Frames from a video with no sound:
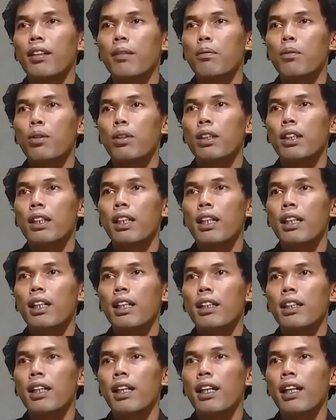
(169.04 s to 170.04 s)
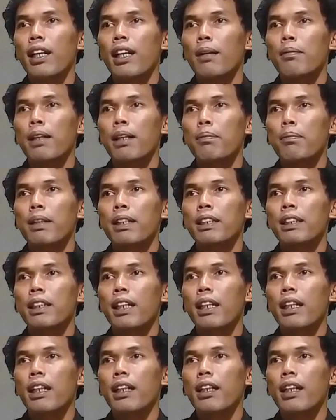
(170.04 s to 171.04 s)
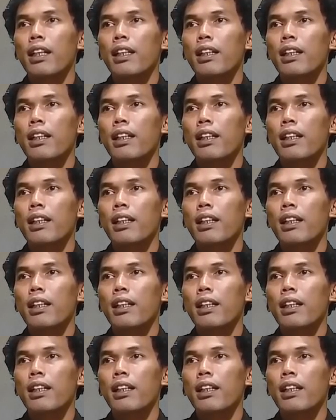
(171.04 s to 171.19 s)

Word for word: Kemudian ada halaman pencarian